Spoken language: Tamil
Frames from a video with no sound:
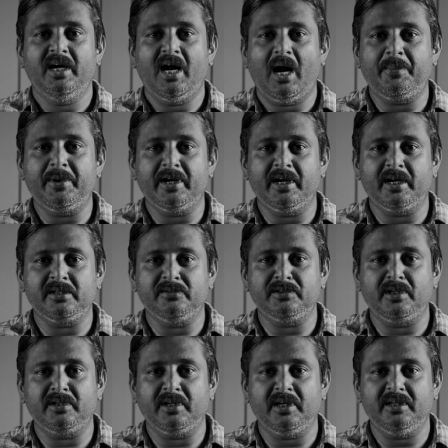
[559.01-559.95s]
அப்படிங்கிறது
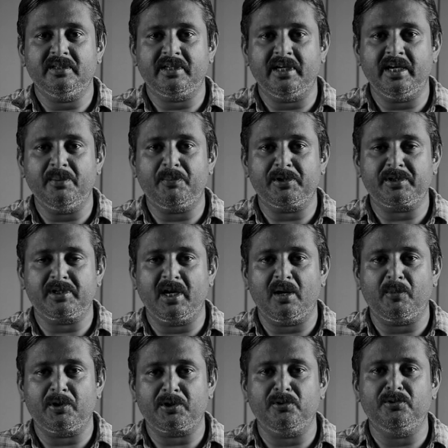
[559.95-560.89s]
வந்துன்னா தெரியப்படுத்தினா
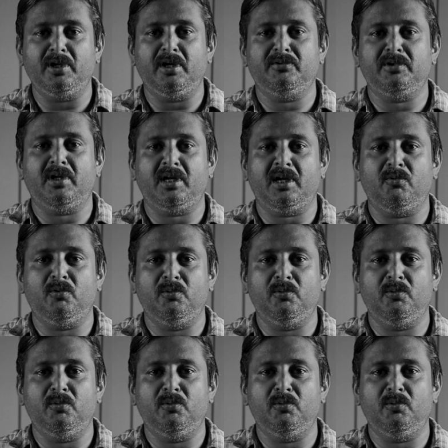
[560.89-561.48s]
மட்டும்தான் வந்துன்னா